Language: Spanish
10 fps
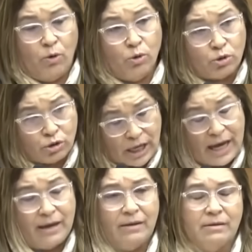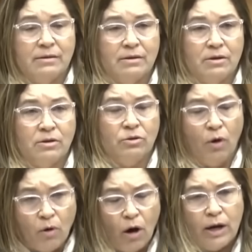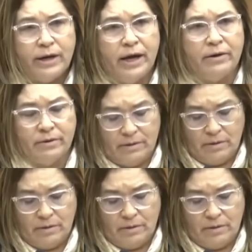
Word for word: Usted, don Olger,